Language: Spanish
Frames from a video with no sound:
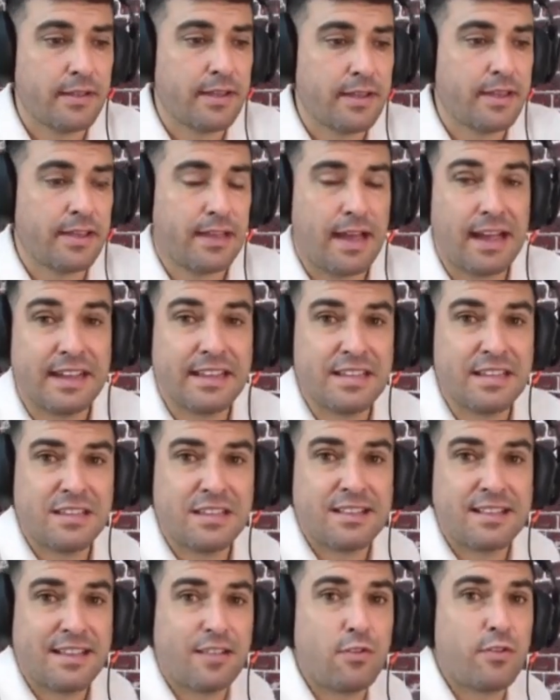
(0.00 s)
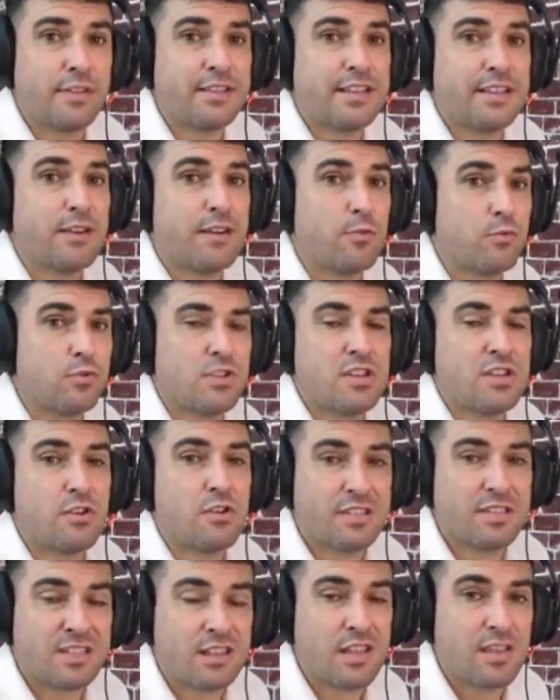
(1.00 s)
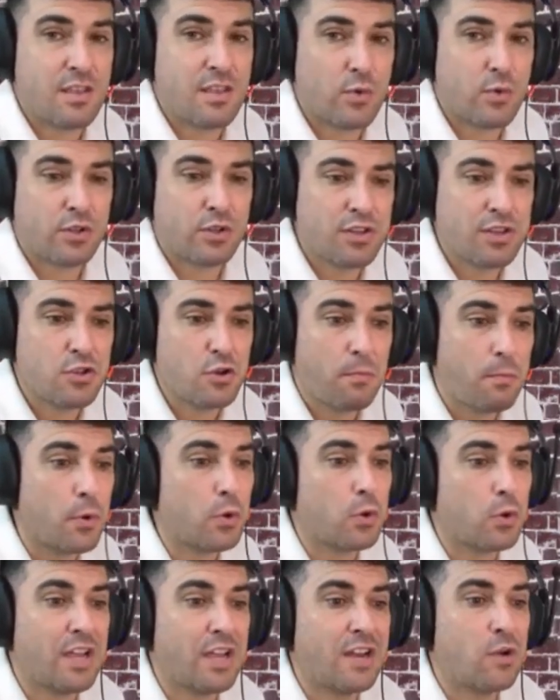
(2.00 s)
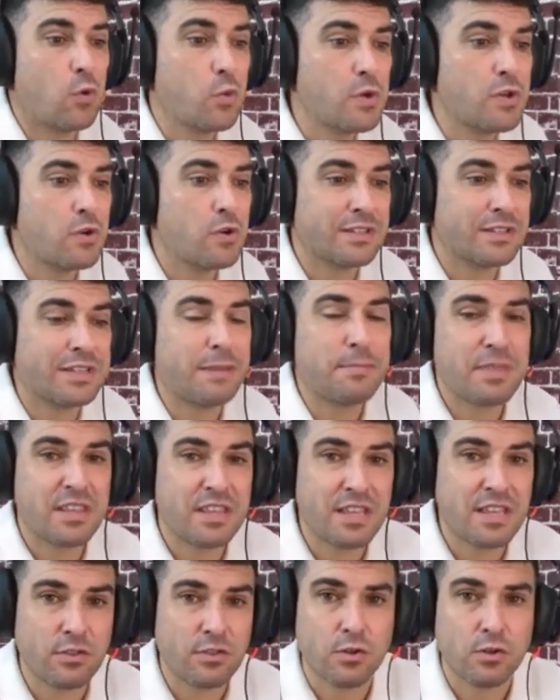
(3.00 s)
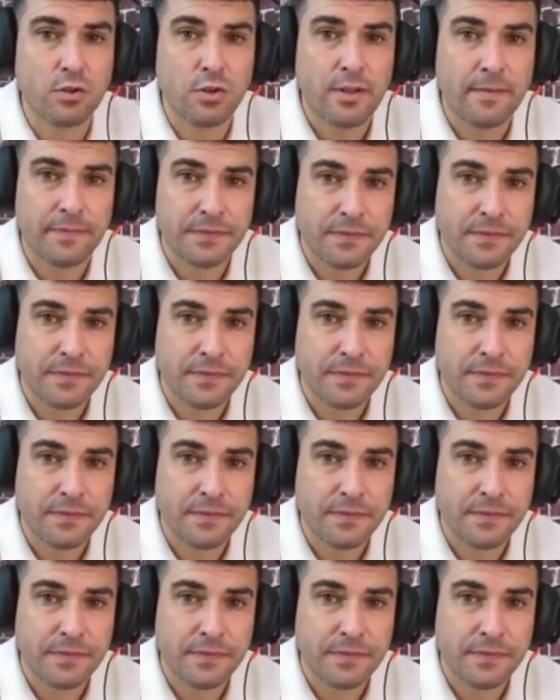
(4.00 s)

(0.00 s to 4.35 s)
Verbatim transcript: eh, han intentado detener a un señor de 74 años porque lo único que está pidiendo,